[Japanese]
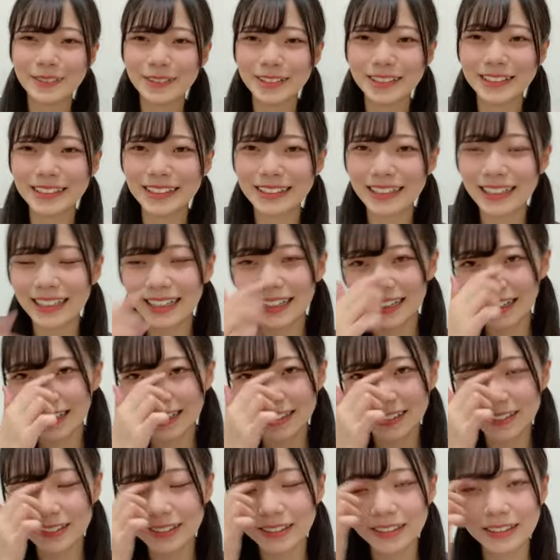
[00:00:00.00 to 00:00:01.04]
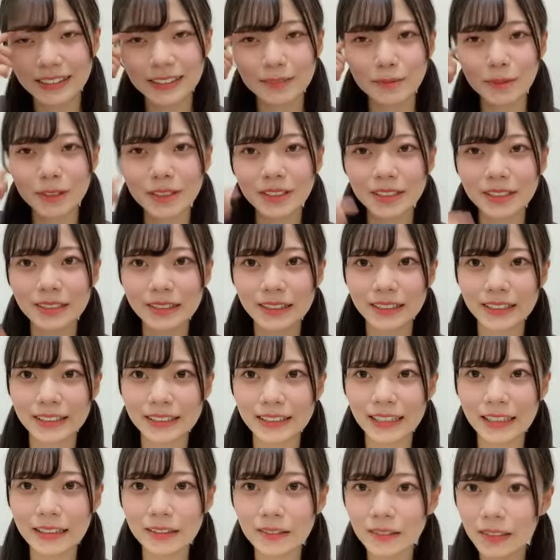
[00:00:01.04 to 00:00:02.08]
もうあのもうちょっと
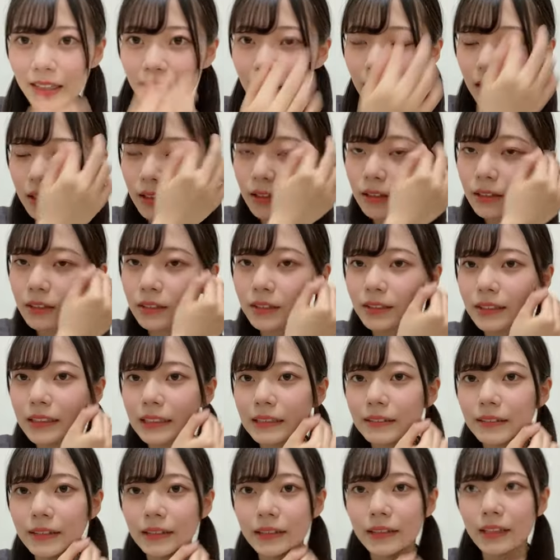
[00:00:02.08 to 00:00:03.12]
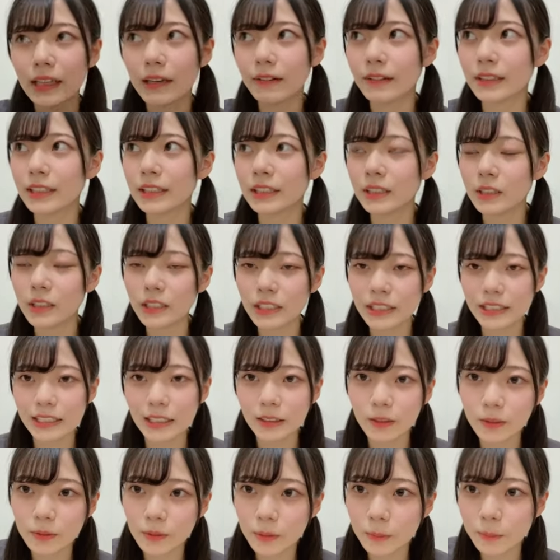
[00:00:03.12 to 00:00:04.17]
下のね9期はね私より下
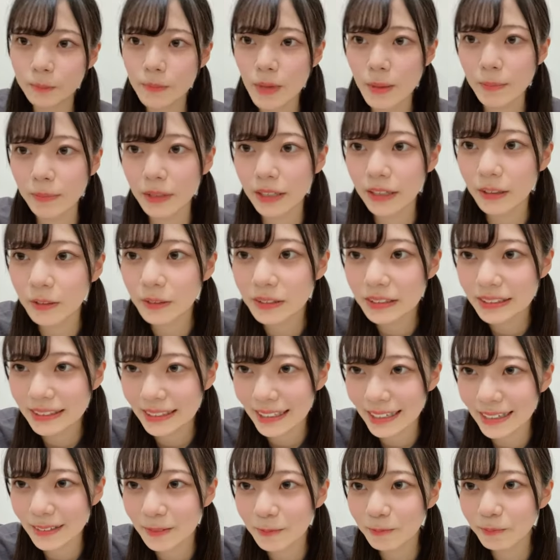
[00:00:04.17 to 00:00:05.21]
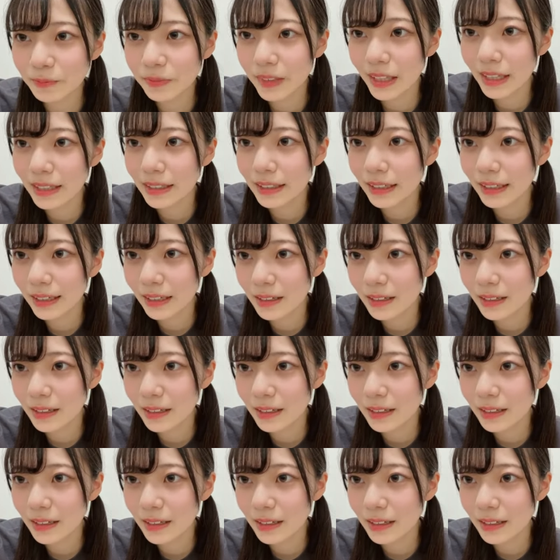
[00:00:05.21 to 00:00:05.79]
のメンバーが多いんで年齢